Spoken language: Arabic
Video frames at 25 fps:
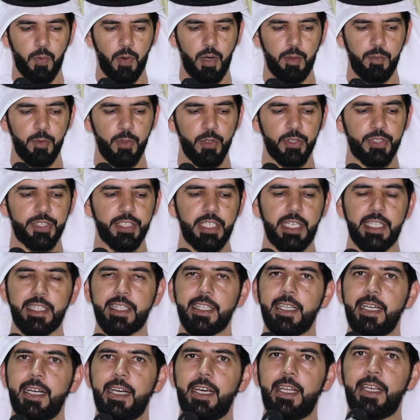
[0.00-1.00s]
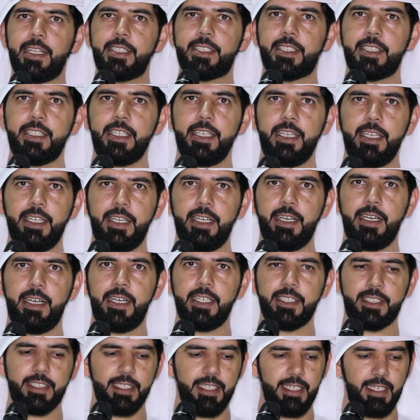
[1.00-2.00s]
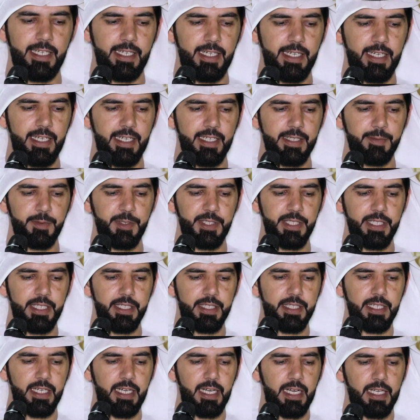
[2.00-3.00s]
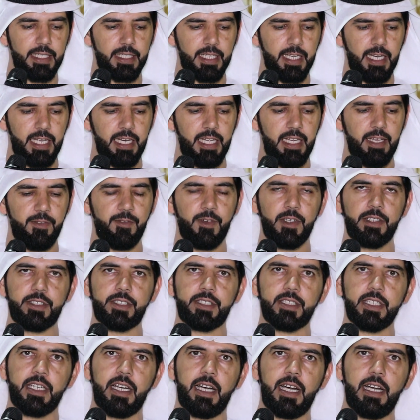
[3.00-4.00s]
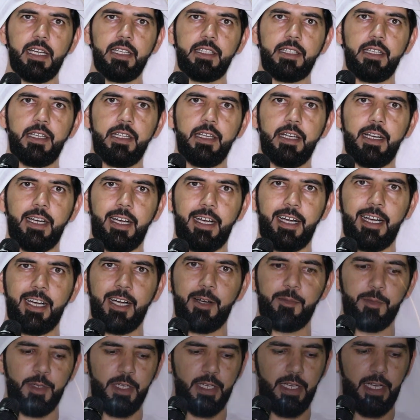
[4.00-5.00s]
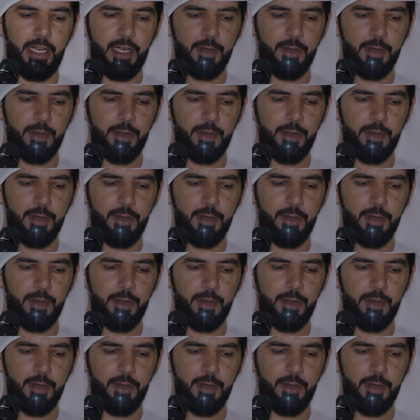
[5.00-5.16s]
وأبو سلطان سنينه عساها مديدات خليفة زايد يا حامل